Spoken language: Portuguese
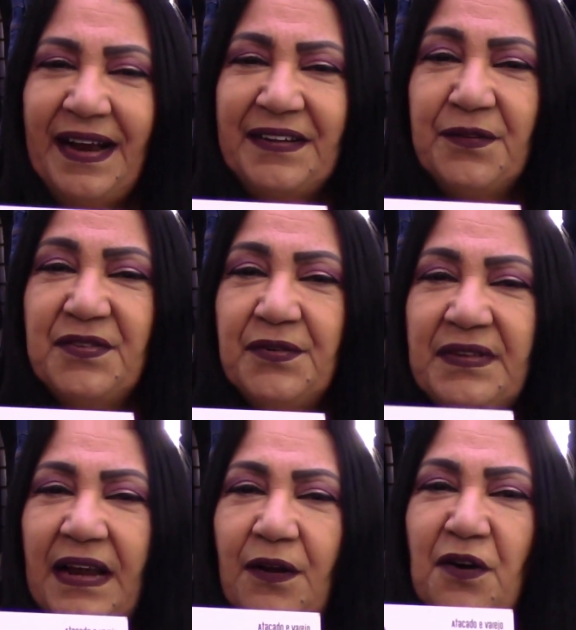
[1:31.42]

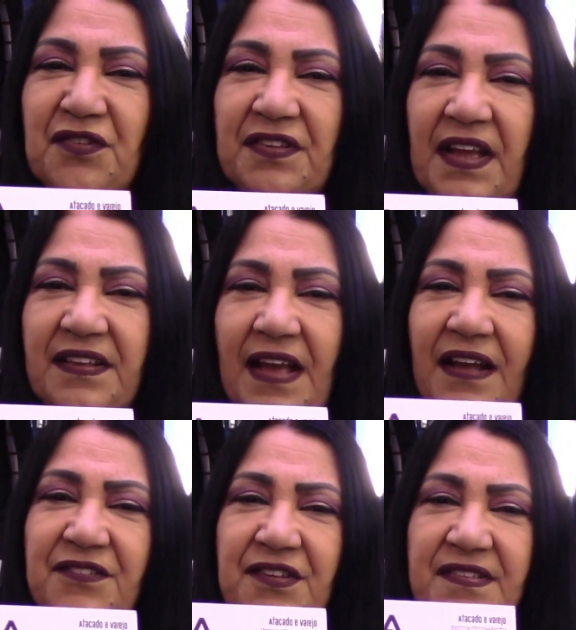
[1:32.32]
cartãozinho da loja
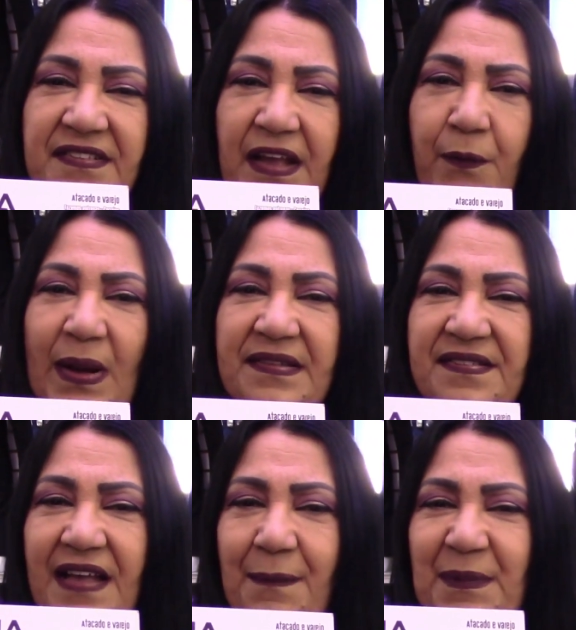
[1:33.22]
DNA Jeans, tem
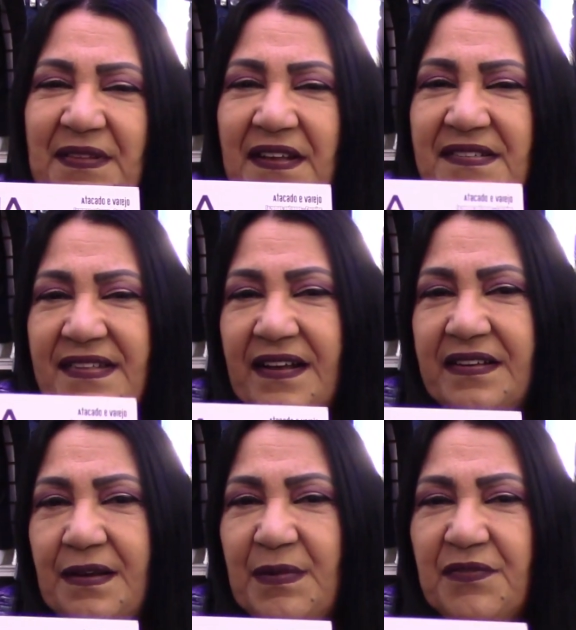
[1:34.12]
WhatsApp, tem
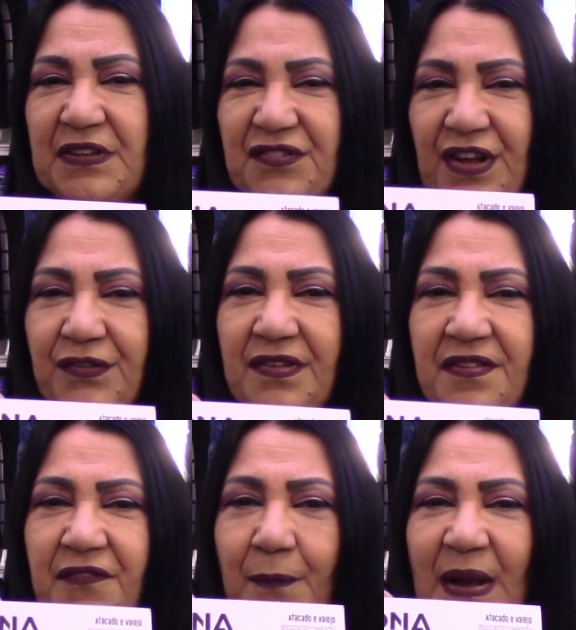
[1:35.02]
Instagram, eu vou deixar
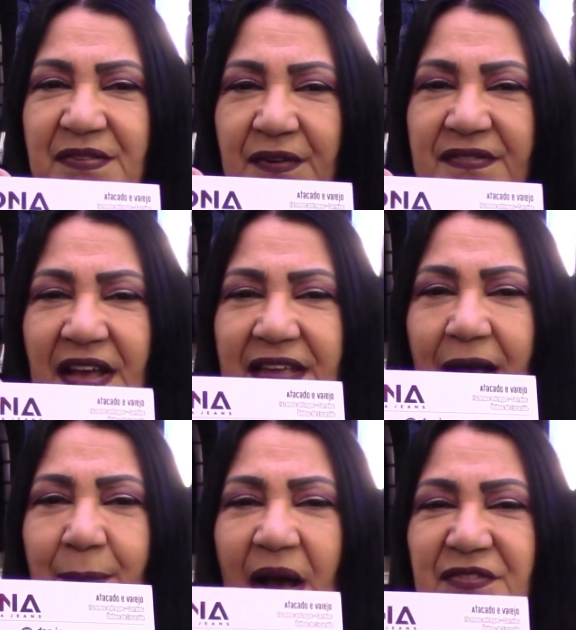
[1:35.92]
todas as informações aí
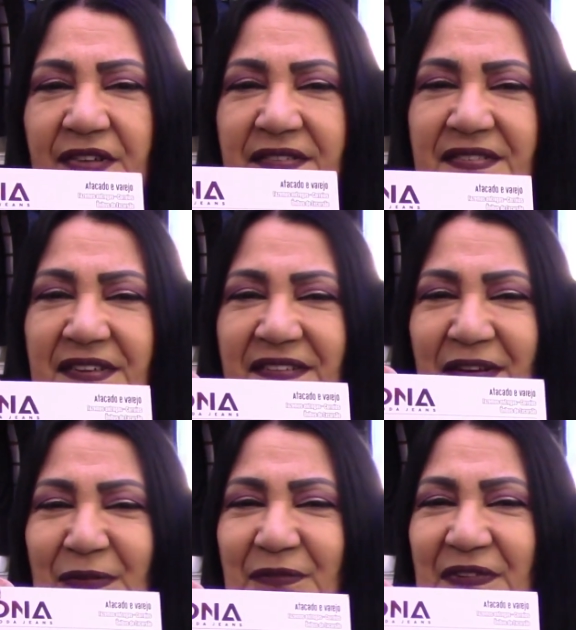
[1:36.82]
abaixo na
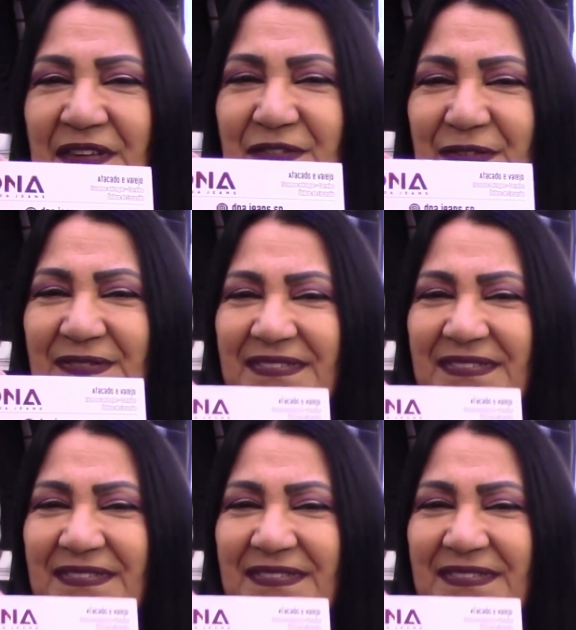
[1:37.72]
descrição do vídeo.